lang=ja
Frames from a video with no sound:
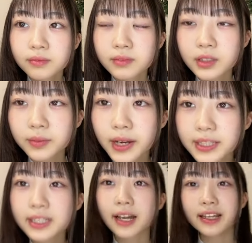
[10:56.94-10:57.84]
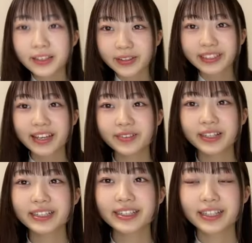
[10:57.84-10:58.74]
素晴らしいありがとうござい
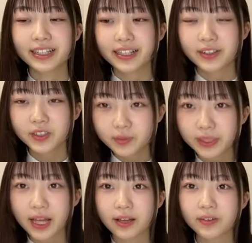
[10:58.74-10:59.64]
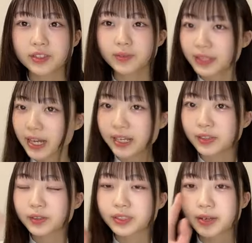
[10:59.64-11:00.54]
ますおつみたんおつみたんあり
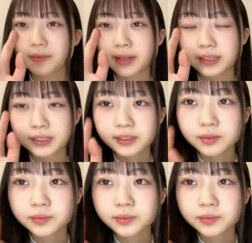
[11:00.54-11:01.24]
がとうございます